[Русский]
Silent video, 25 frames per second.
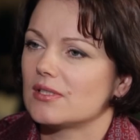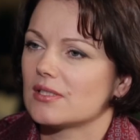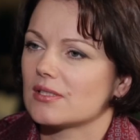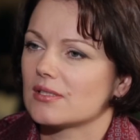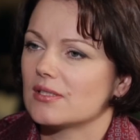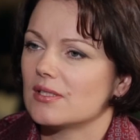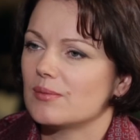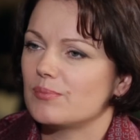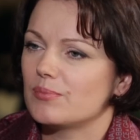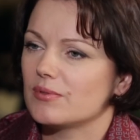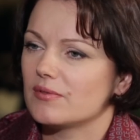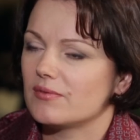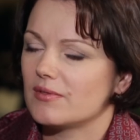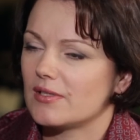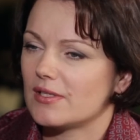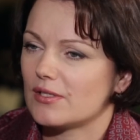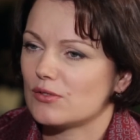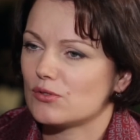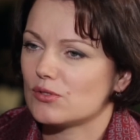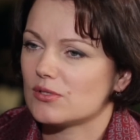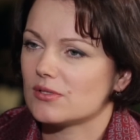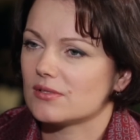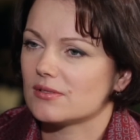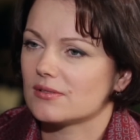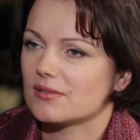тогда
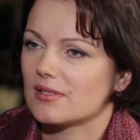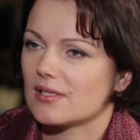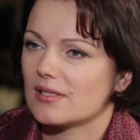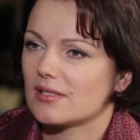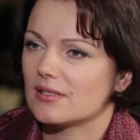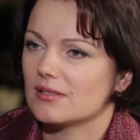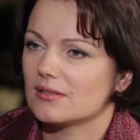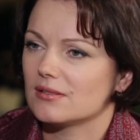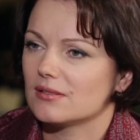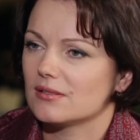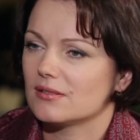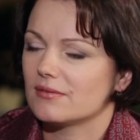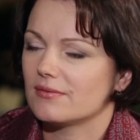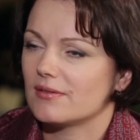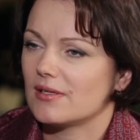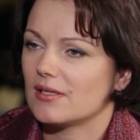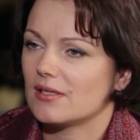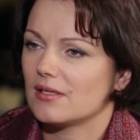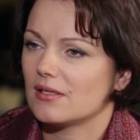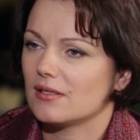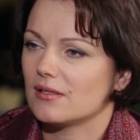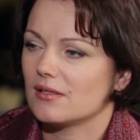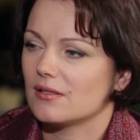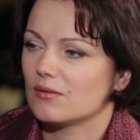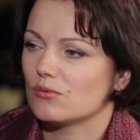появляются какие-то
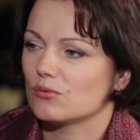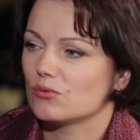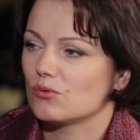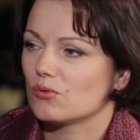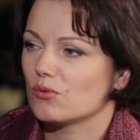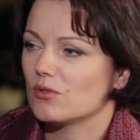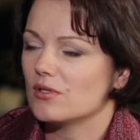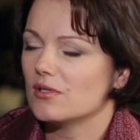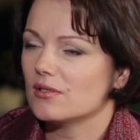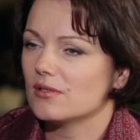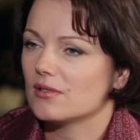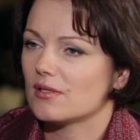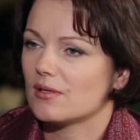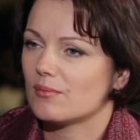творения. У других